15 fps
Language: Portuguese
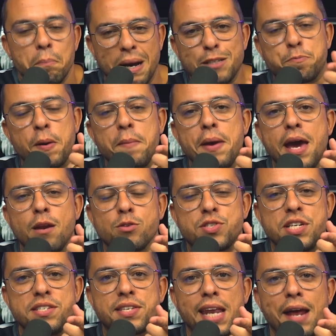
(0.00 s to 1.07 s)
Mas primeiro
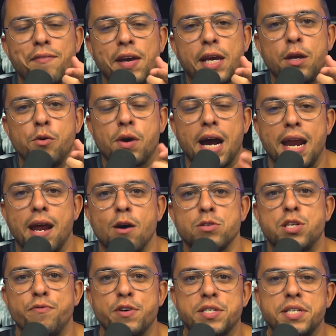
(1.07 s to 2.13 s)
se inscreve aqui no canal,
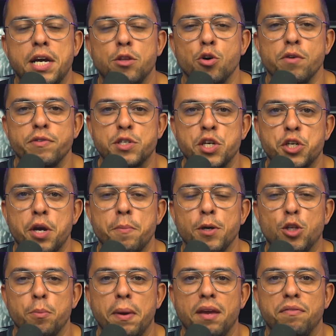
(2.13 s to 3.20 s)
se você é novo, seja
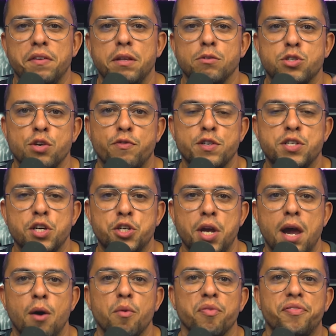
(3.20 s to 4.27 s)
muito bem-vindo. Se você já
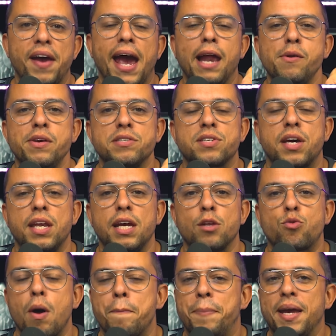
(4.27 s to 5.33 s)
é um velho
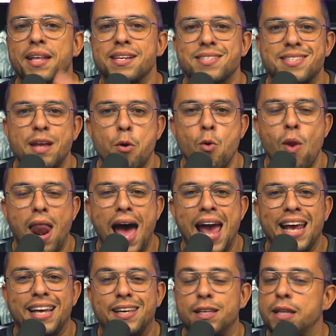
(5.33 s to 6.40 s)
inscrito, apenas dê o
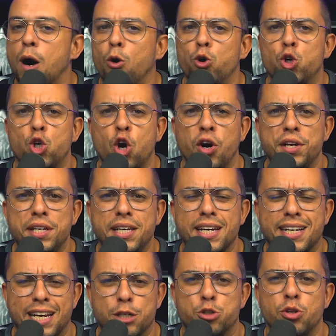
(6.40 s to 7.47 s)
like, dá o joinha
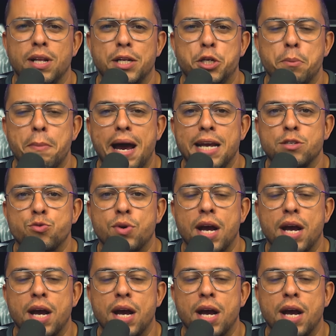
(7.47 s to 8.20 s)
que ajuda demais o